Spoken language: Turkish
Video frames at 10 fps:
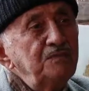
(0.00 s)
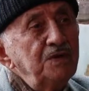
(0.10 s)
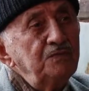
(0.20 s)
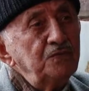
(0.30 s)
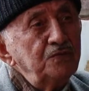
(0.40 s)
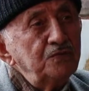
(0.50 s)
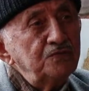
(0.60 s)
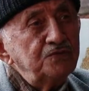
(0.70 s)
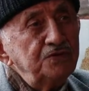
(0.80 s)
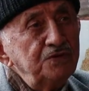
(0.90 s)

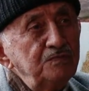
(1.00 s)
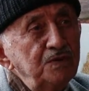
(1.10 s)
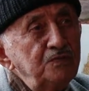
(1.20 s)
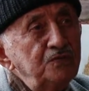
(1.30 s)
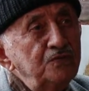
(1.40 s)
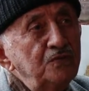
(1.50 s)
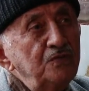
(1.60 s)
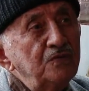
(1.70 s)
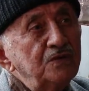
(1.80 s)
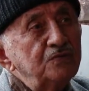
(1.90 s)
memnunduk, şimdi memnun
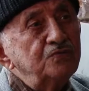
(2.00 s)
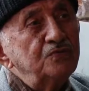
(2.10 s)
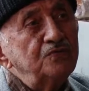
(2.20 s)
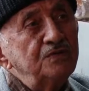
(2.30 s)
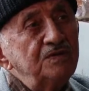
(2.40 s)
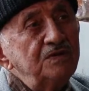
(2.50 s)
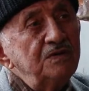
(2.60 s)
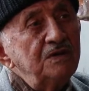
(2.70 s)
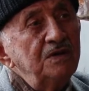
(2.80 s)
değil artık son zamanda.